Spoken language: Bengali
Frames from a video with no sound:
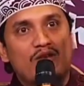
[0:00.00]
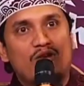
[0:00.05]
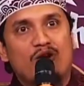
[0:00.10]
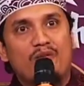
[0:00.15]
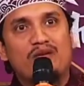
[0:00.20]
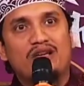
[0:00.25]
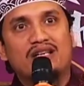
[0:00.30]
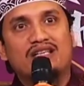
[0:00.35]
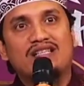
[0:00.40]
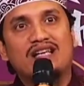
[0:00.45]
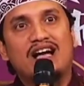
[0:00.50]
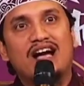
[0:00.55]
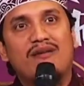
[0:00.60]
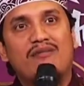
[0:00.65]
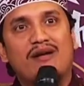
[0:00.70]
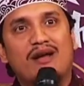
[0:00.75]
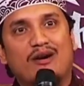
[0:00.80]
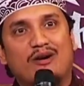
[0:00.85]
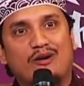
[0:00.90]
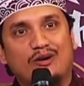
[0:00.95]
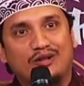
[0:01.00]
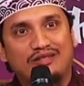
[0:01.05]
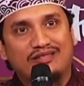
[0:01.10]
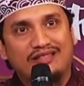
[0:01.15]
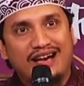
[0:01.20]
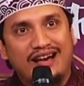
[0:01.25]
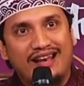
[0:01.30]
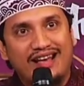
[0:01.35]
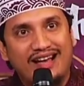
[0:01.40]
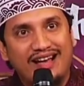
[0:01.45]
নবীর সাহাবারা হলো
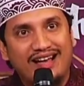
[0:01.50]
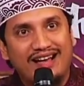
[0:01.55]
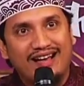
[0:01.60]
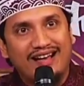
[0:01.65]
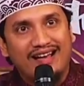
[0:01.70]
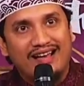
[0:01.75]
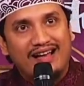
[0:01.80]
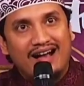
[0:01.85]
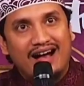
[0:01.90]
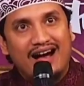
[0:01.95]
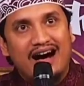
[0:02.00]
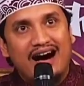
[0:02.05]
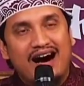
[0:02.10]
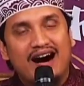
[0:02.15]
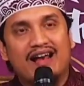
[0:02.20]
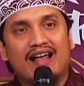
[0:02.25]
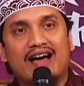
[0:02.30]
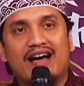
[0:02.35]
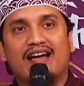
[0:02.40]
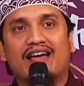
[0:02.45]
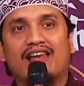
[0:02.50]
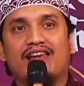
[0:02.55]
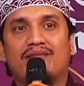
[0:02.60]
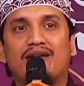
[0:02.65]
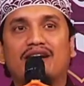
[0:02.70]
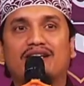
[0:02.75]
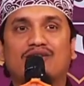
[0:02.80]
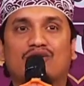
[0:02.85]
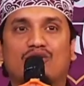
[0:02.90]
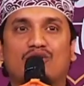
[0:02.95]
তারা আর
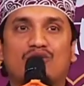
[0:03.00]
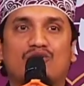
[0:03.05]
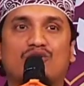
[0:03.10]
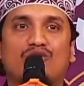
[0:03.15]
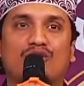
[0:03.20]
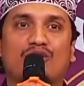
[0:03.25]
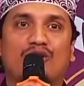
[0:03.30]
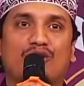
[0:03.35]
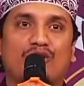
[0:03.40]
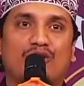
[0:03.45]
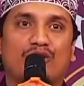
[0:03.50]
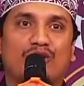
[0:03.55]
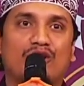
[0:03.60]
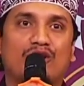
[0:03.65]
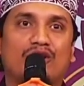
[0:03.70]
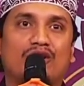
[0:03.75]
আহলেবাইত রসুল হলো